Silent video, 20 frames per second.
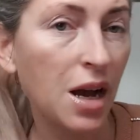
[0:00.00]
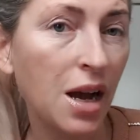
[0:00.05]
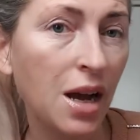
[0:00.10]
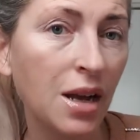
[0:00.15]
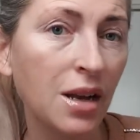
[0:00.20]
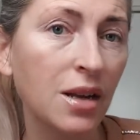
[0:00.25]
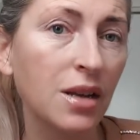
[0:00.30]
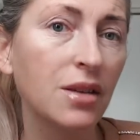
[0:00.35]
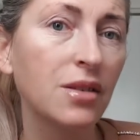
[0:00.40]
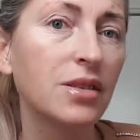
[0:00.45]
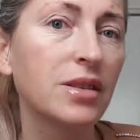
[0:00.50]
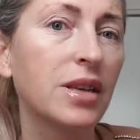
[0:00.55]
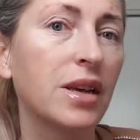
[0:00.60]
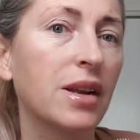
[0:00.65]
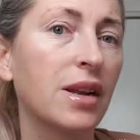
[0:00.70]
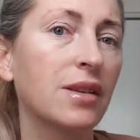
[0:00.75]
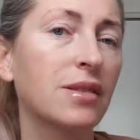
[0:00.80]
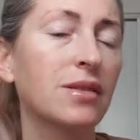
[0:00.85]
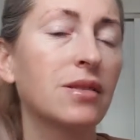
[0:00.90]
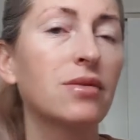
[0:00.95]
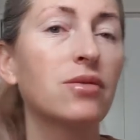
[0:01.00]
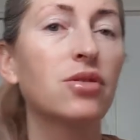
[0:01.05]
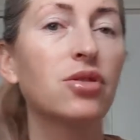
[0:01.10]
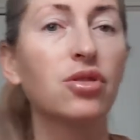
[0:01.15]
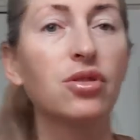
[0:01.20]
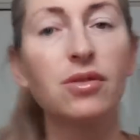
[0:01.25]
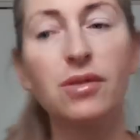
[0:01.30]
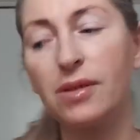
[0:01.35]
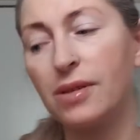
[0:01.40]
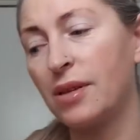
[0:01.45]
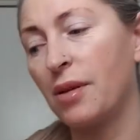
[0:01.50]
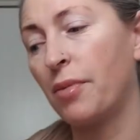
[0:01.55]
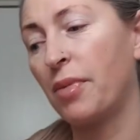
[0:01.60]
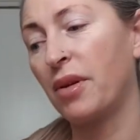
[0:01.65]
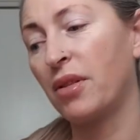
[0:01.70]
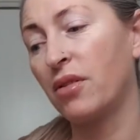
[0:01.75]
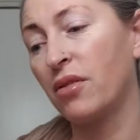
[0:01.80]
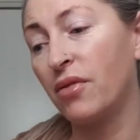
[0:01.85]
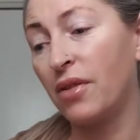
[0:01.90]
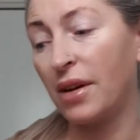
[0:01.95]
ale zarazem trzy dni
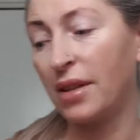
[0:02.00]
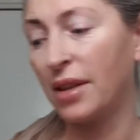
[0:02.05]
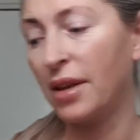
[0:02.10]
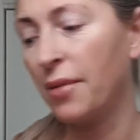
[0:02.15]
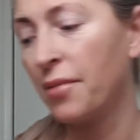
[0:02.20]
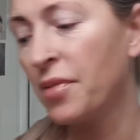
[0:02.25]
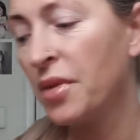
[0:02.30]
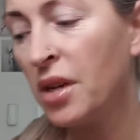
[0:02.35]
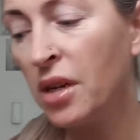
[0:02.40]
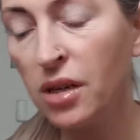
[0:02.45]
zaplanowane.